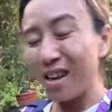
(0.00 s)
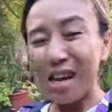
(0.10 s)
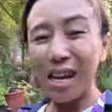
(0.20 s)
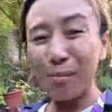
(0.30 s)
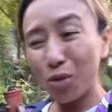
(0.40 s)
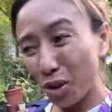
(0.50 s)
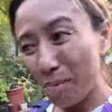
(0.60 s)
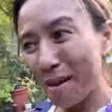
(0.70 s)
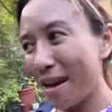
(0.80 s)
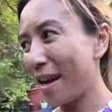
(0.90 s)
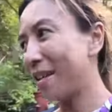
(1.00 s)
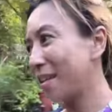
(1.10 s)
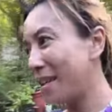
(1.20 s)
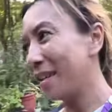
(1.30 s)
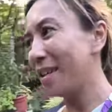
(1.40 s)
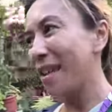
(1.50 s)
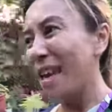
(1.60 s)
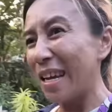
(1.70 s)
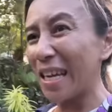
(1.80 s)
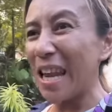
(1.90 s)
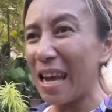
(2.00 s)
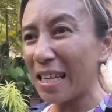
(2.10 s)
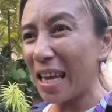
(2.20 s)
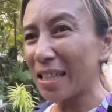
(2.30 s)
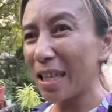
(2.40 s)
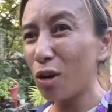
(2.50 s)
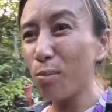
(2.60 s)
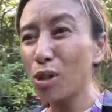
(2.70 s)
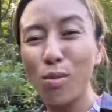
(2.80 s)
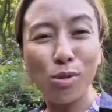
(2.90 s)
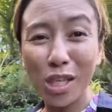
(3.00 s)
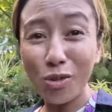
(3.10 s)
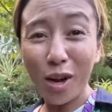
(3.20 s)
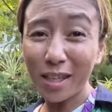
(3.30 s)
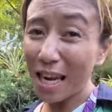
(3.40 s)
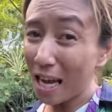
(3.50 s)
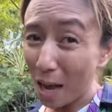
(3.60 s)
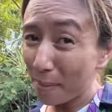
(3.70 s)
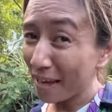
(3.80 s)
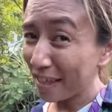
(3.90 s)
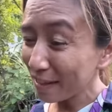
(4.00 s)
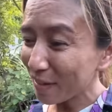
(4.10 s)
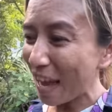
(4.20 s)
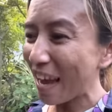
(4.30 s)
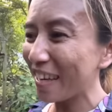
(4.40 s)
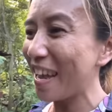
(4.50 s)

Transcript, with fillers: alam nyo naman, kailangan nating lubos-lubusin yung kanilang kabaitan.